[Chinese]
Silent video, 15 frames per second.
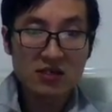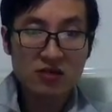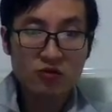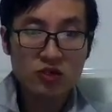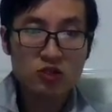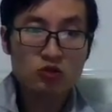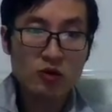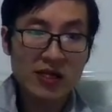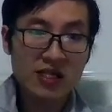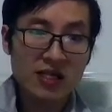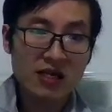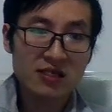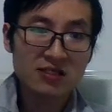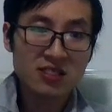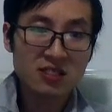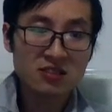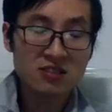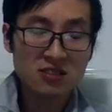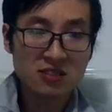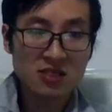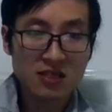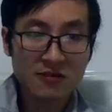会算计啊，精致
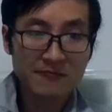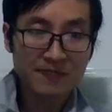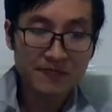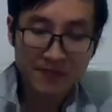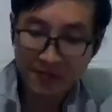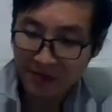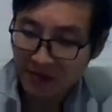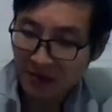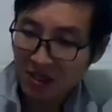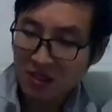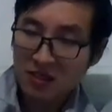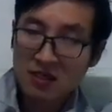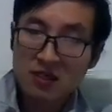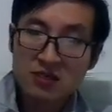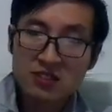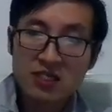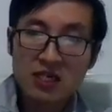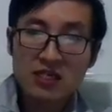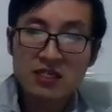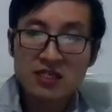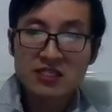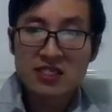的这个
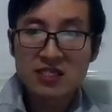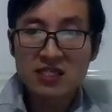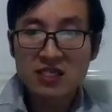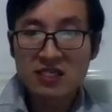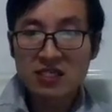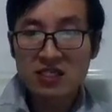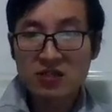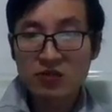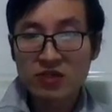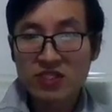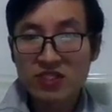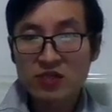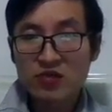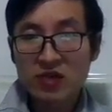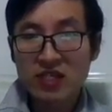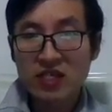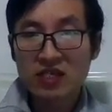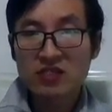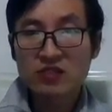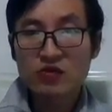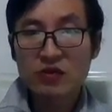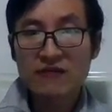理性个体都会计算的，
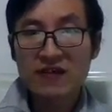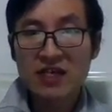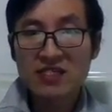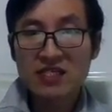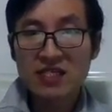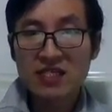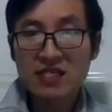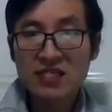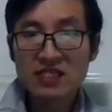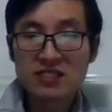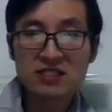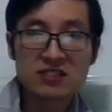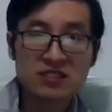就会发现利己。